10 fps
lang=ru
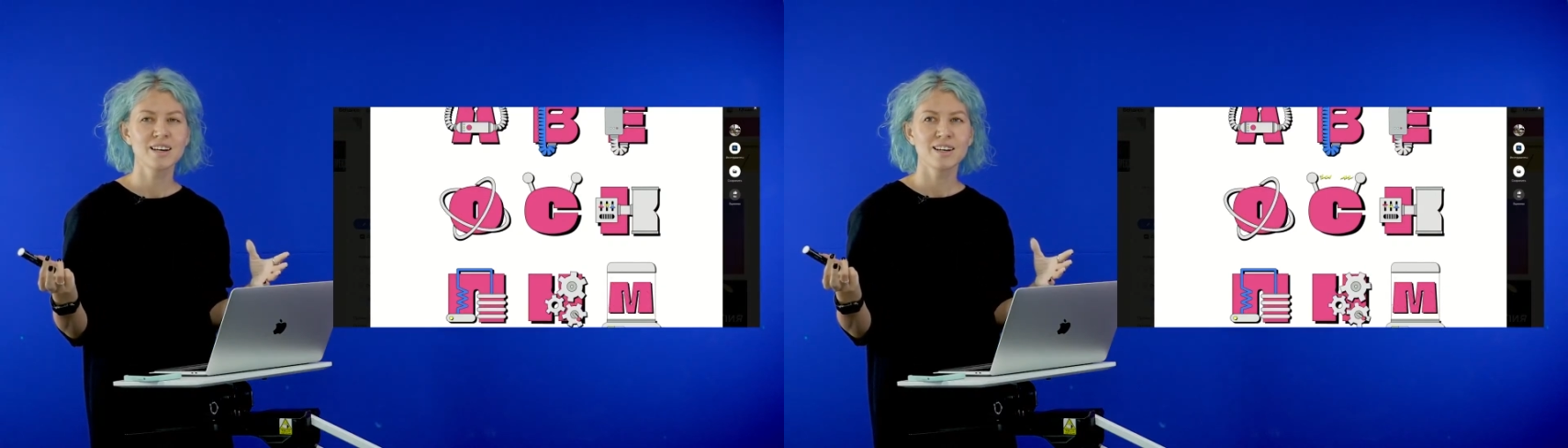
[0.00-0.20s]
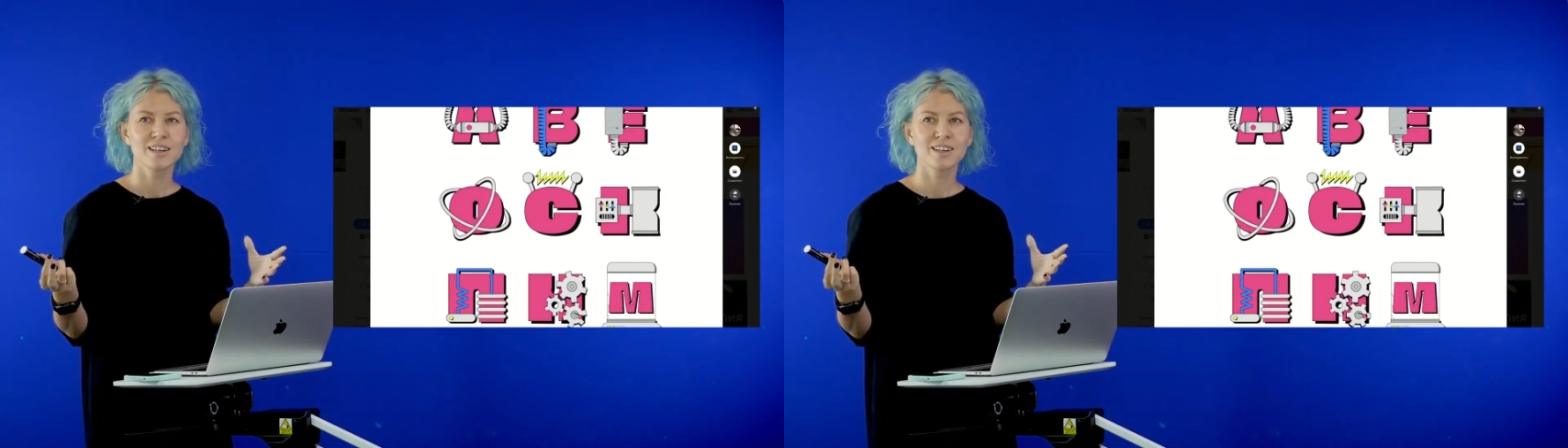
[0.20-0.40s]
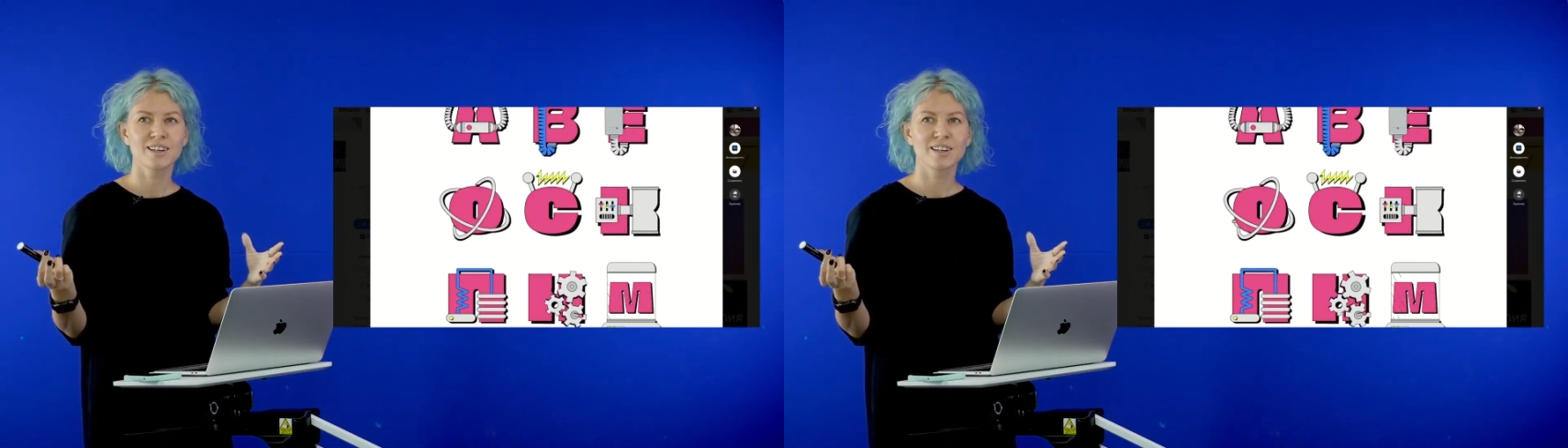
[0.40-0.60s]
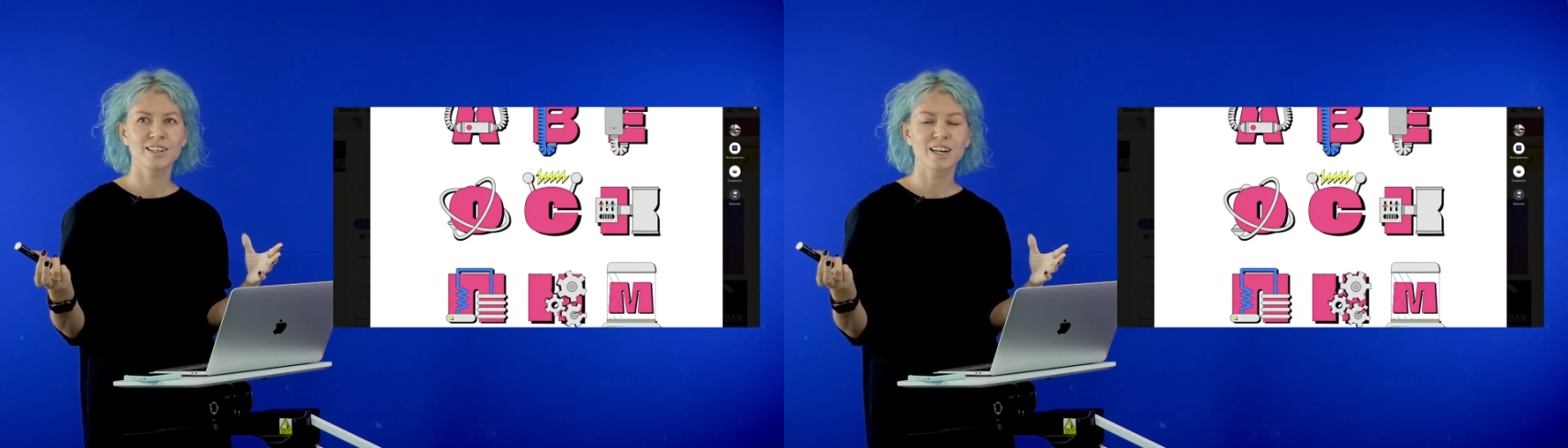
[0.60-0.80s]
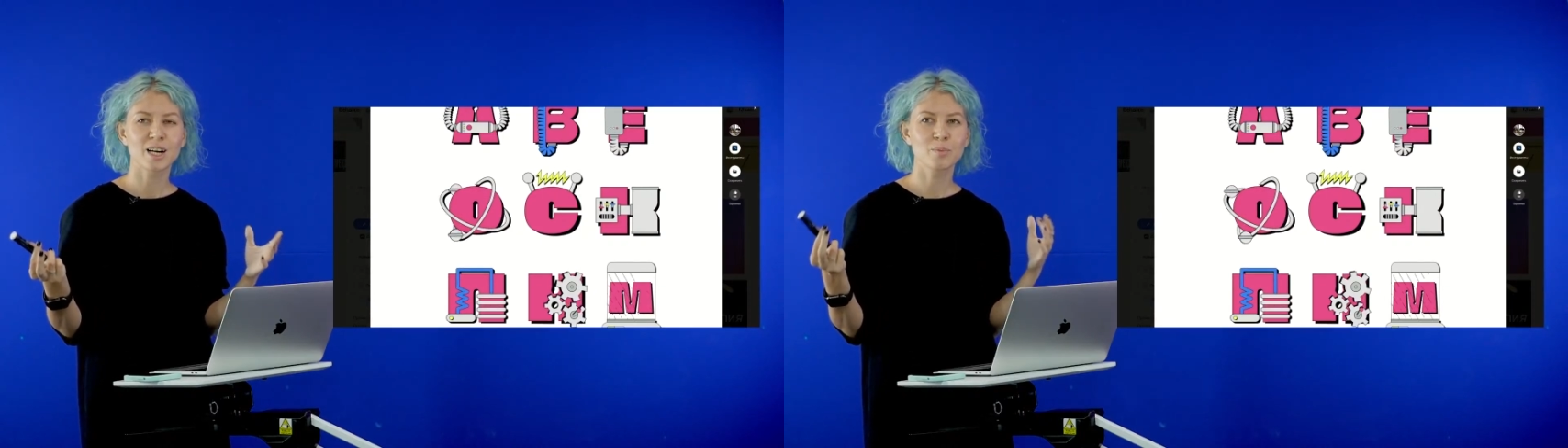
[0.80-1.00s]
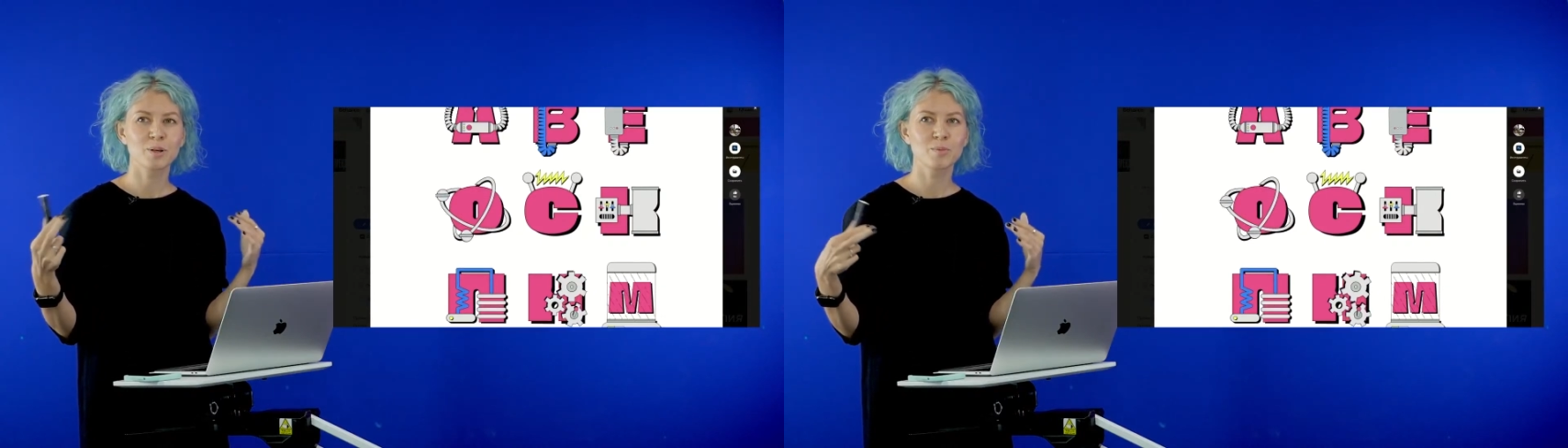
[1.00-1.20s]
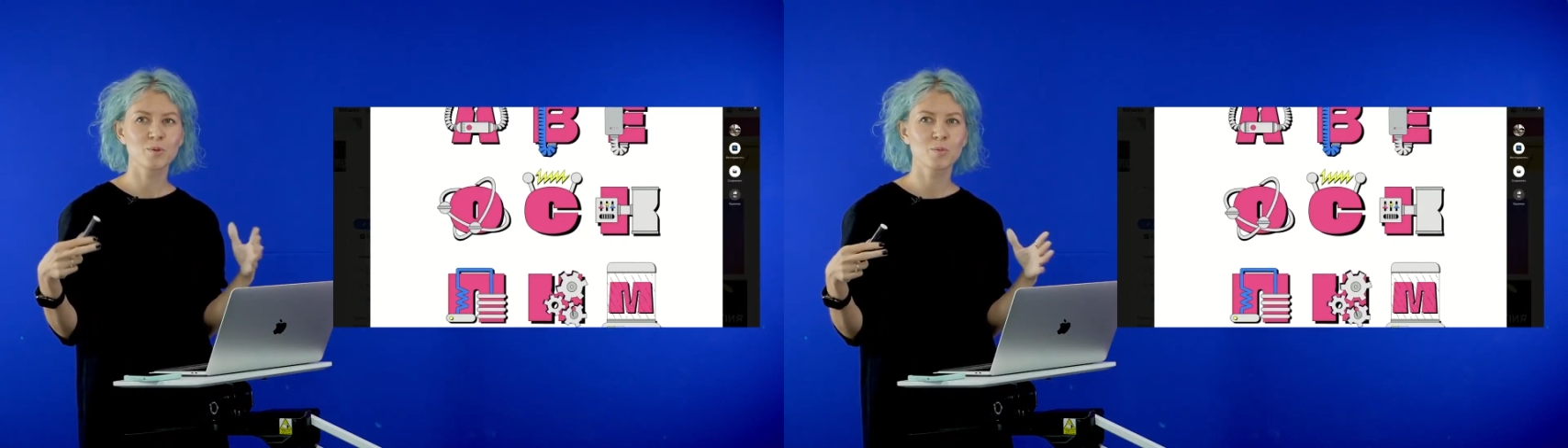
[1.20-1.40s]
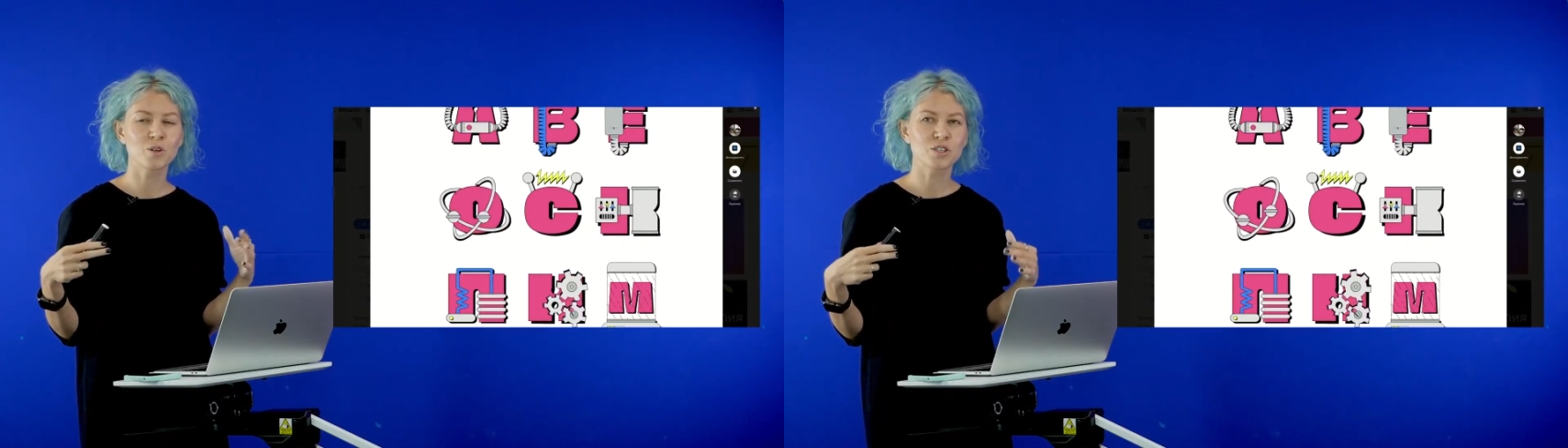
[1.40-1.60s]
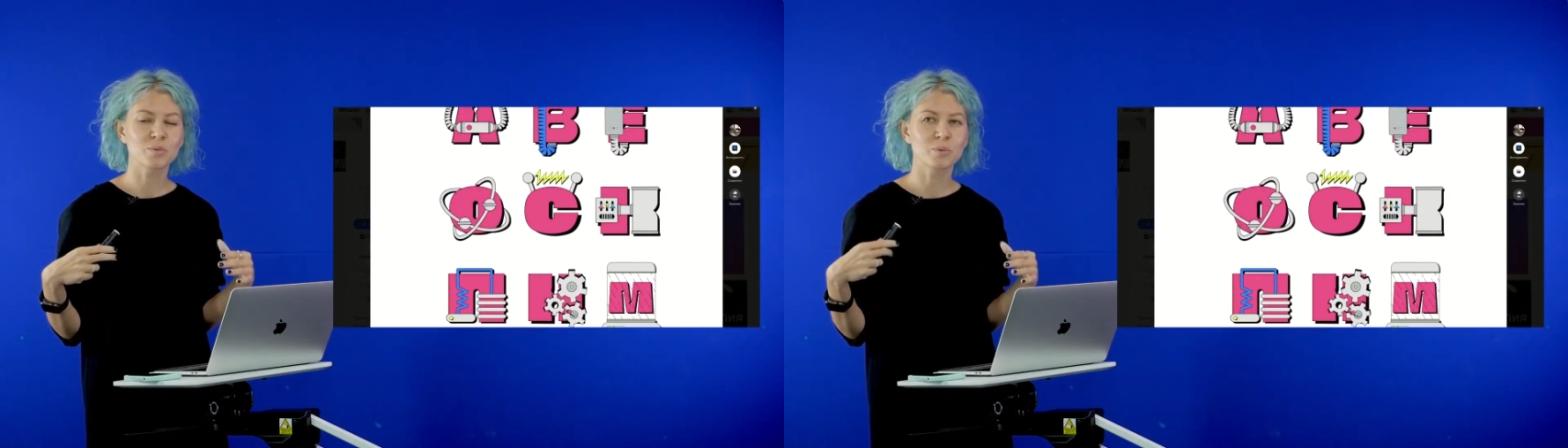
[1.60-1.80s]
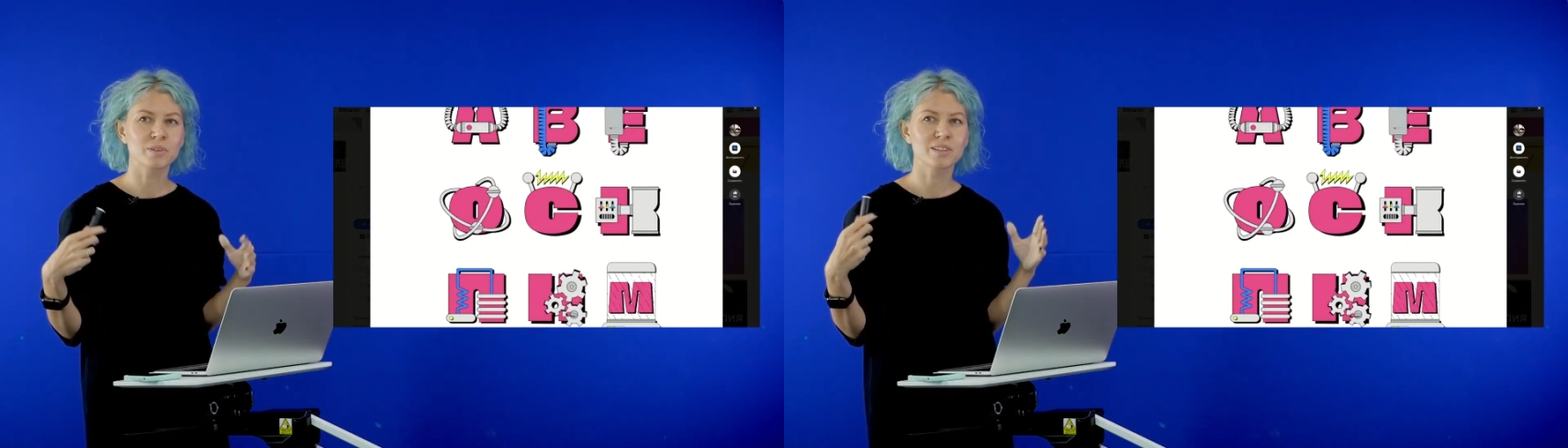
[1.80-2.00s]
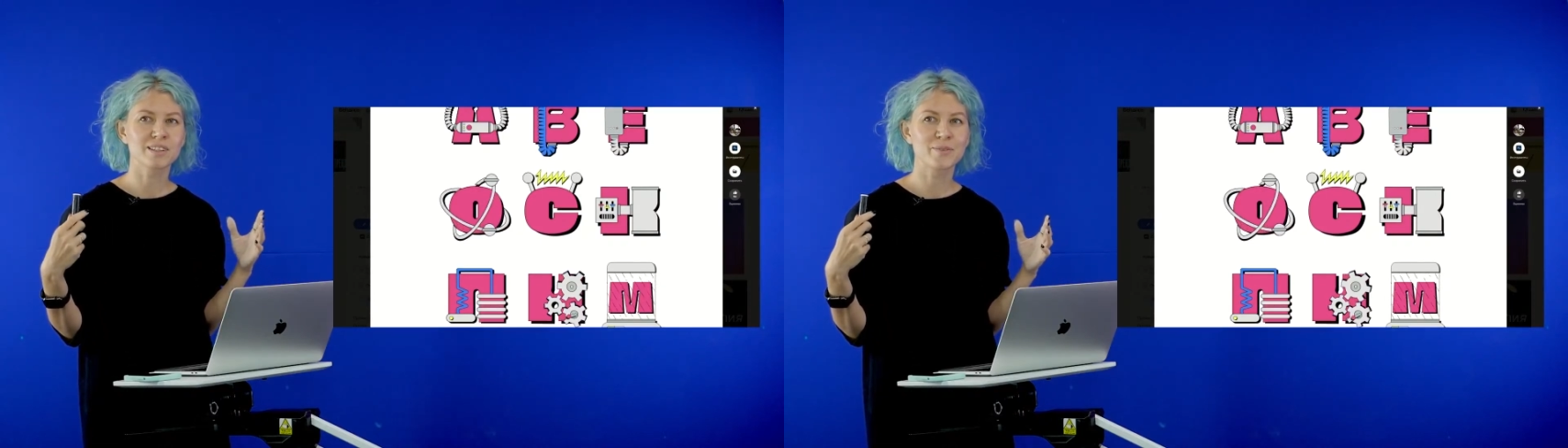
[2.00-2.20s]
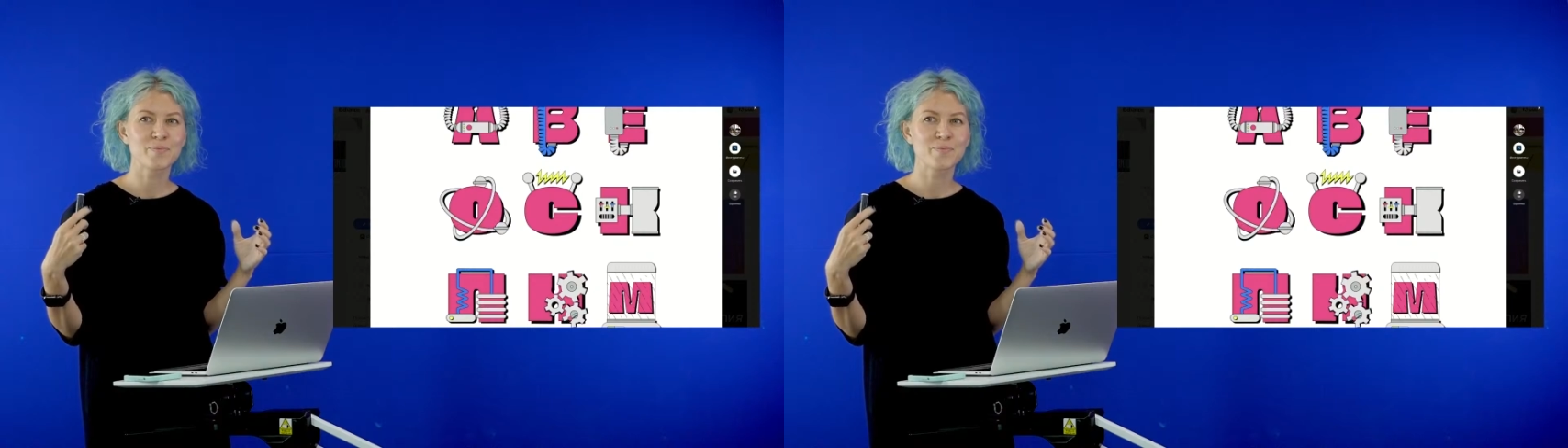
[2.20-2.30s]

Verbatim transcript: как бы ему можно было